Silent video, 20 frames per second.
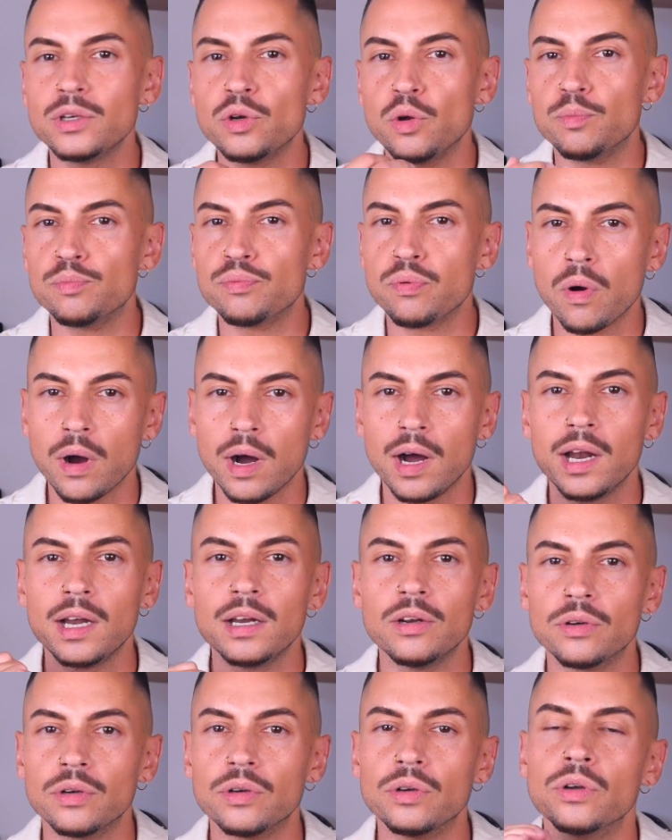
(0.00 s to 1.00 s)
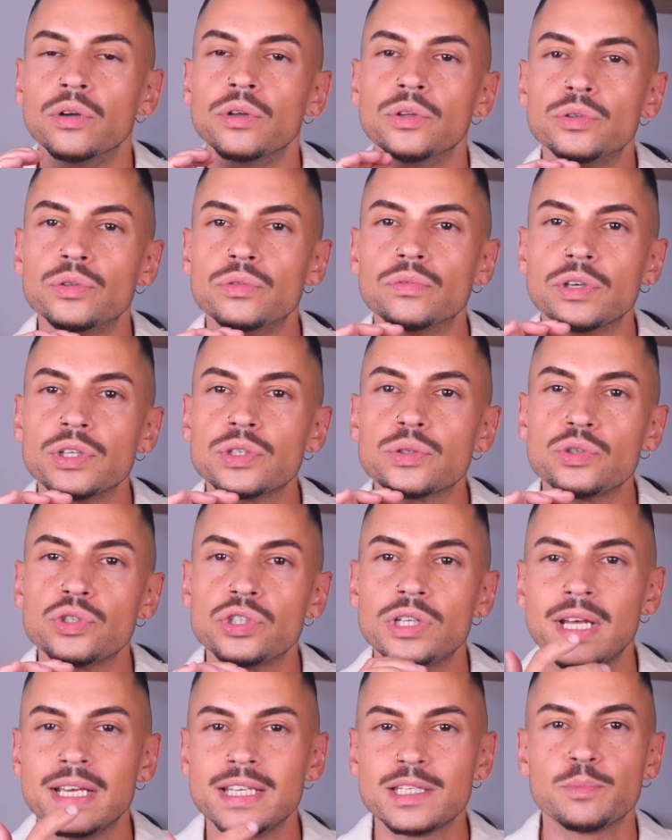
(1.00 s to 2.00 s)
le poil, euh, tu vois ce que
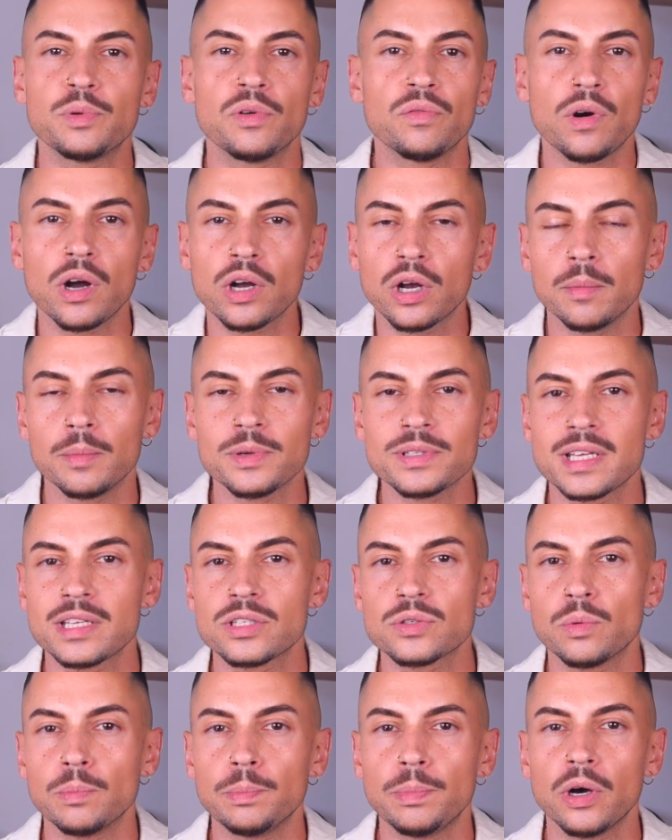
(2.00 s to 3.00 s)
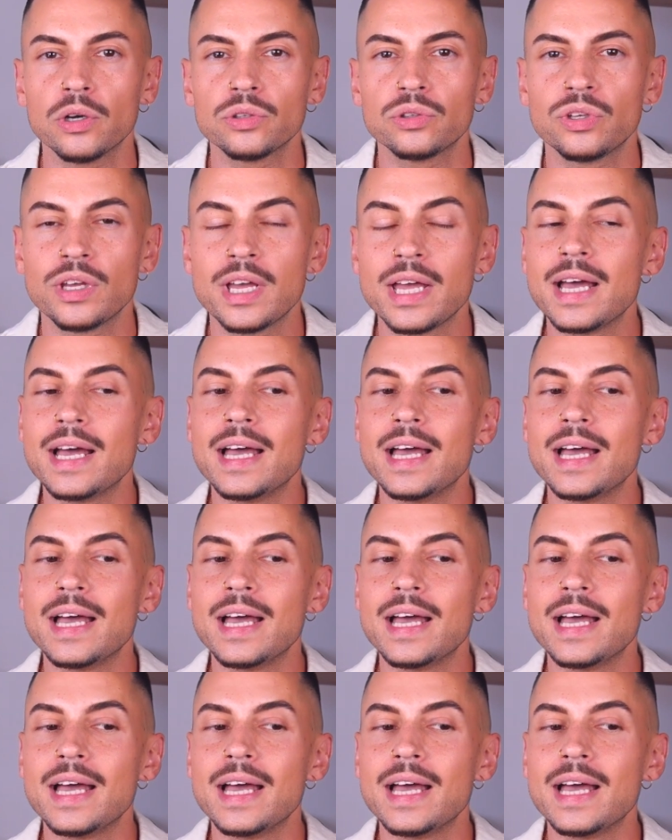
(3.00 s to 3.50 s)
je laisse pour voir comment ça se comporte